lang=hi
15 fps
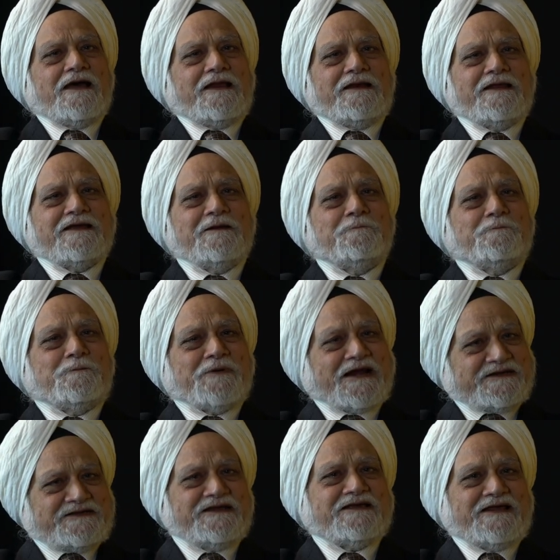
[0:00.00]
लेकिन
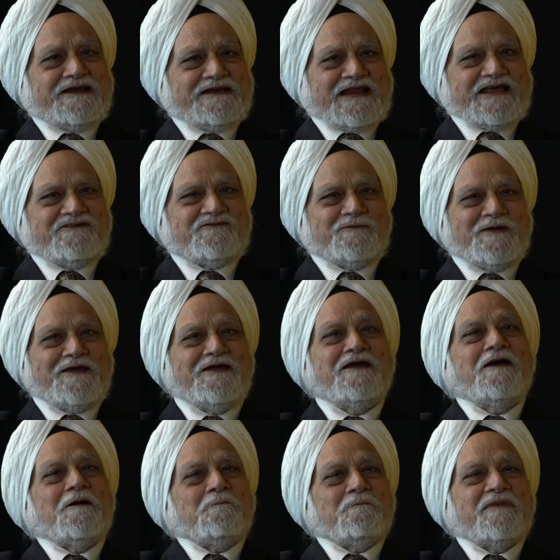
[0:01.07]
प्रैक्टिकल लाइफ में
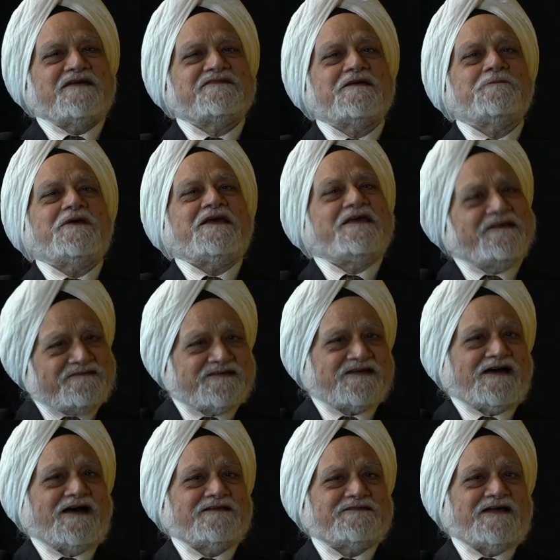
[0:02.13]
मज़हब ही
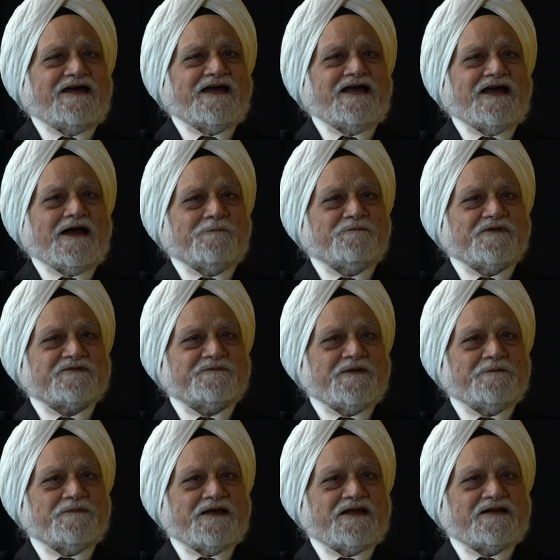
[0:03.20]
सिखाता है आपस
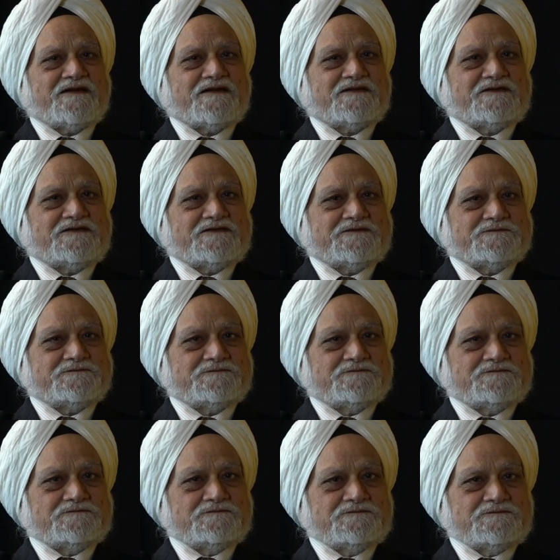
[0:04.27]
में बैर रखना
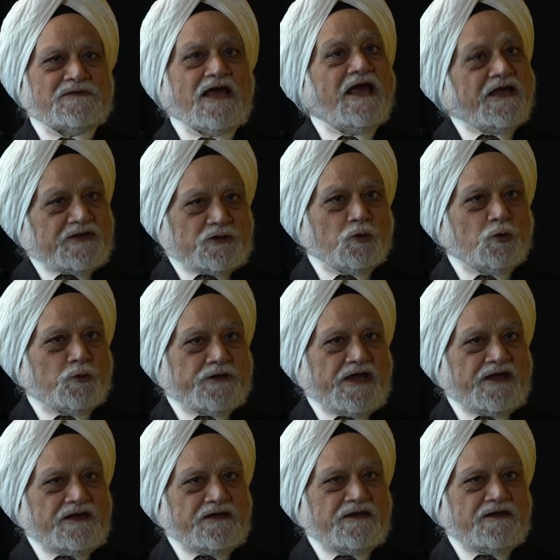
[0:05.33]

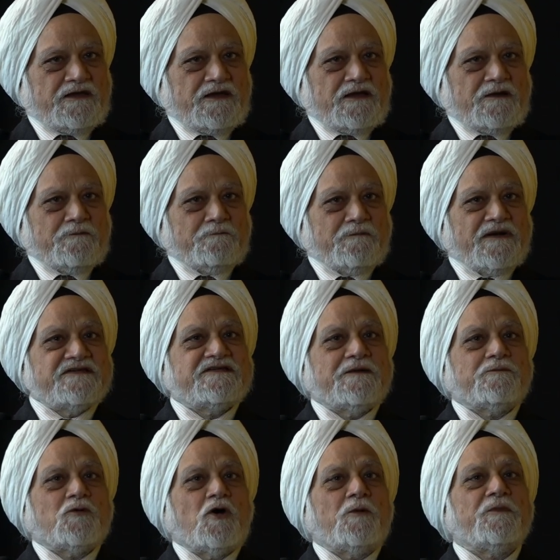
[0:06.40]
क्योंकि
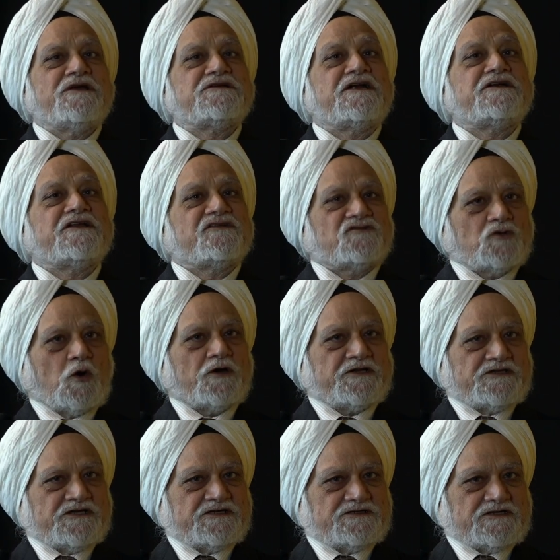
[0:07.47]
मज़हब को हमेशा डिस्टॉर्ट
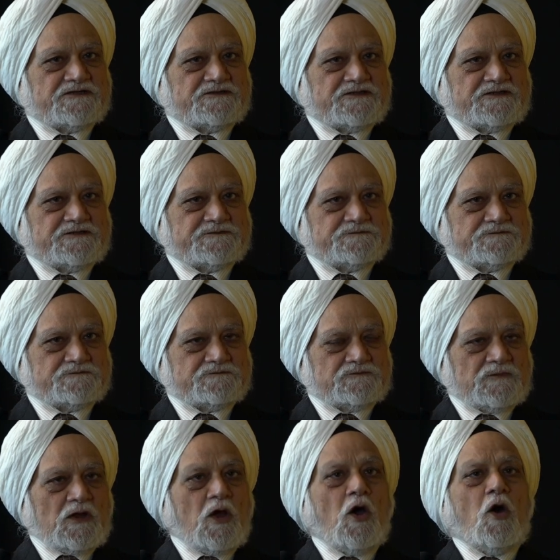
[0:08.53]
किया जाता है
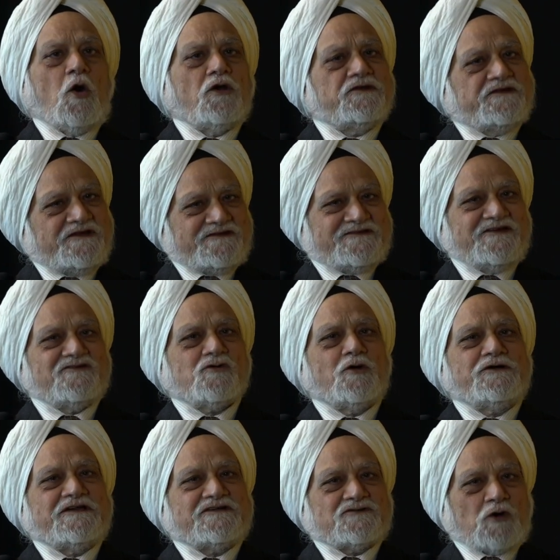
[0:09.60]
और जिस चीज़ को
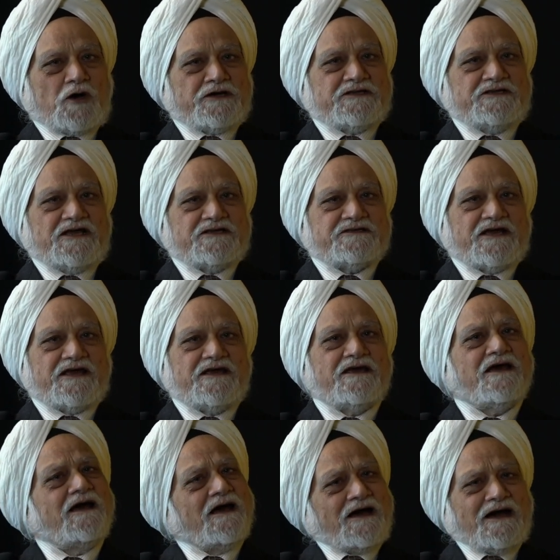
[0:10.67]
डिस्टॉर्ट किया जाए
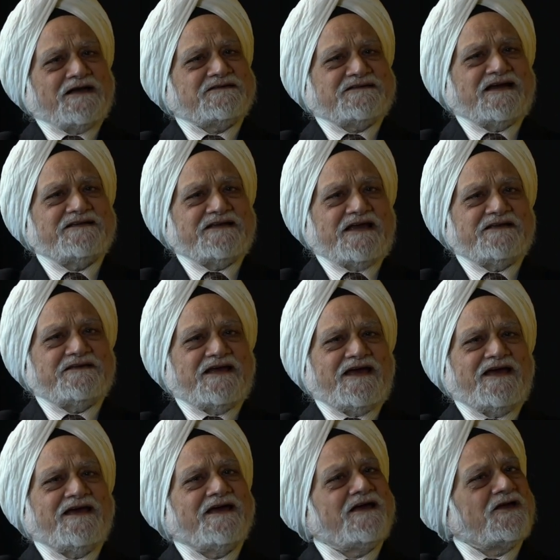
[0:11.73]
अच्छा यही
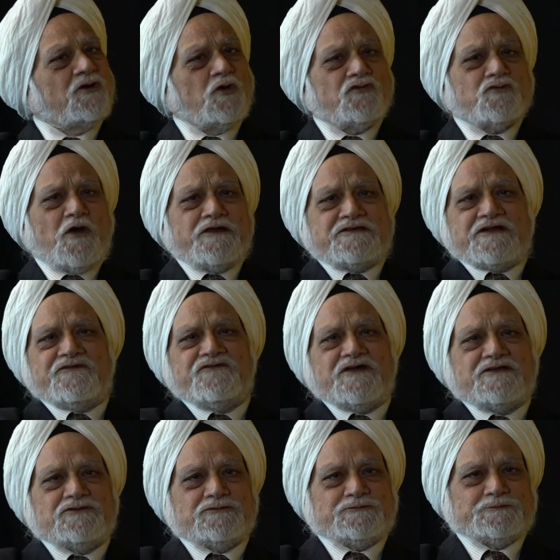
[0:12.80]
है कि उसको एक तरफ रख
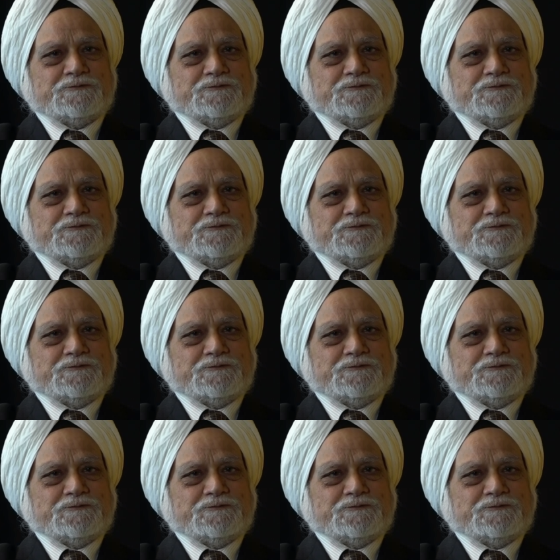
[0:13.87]
दो